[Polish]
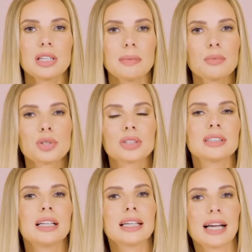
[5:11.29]
nie mam już tych
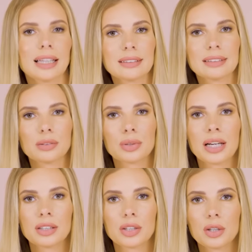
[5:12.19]
delikatnych,
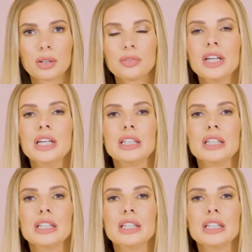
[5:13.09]
naturalnych kolorów,